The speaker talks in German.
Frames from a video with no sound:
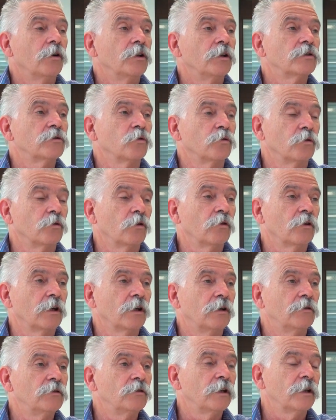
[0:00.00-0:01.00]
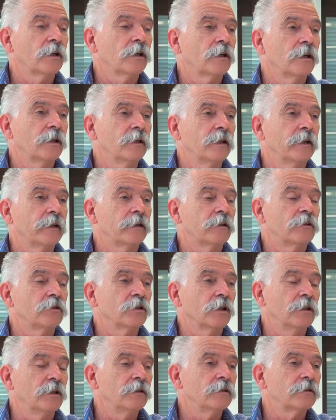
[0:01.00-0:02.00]
ist so ein Allrounder, er kann
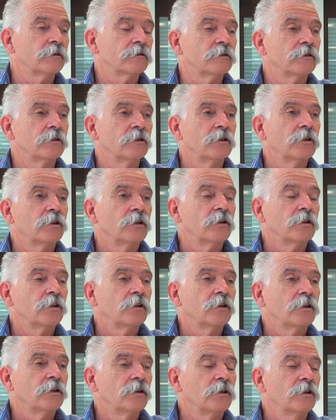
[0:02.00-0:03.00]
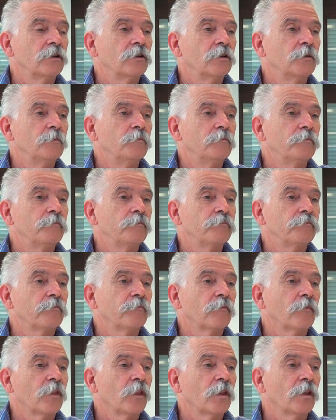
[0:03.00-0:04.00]
eigentlich alles. Ähm,
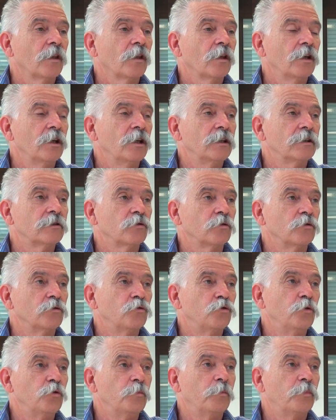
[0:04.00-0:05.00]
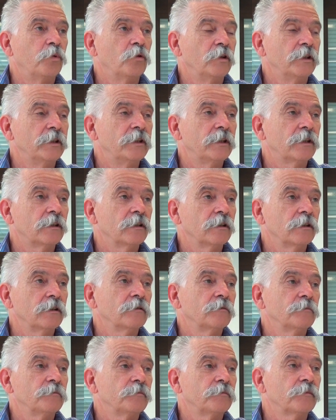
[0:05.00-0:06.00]
ist so ein Typ
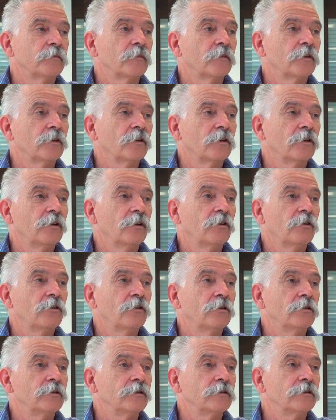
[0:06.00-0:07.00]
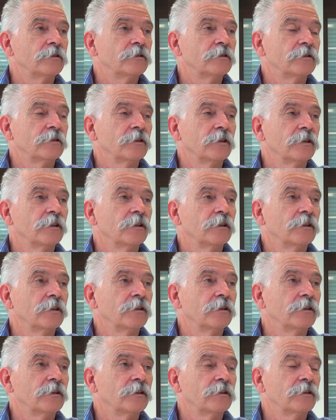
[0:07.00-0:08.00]
Politiker und
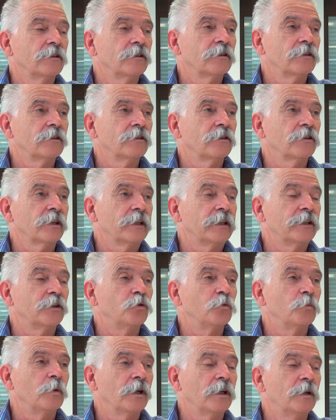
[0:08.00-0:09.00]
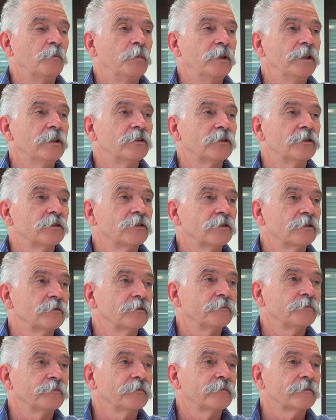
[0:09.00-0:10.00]
redet überall mit,
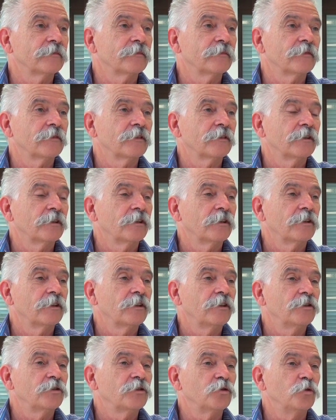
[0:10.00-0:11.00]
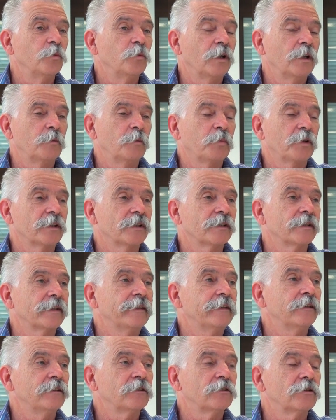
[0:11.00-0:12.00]
ist überall
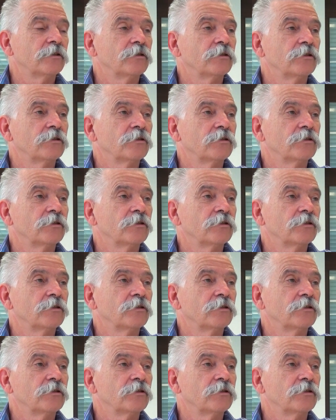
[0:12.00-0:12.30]
präsent.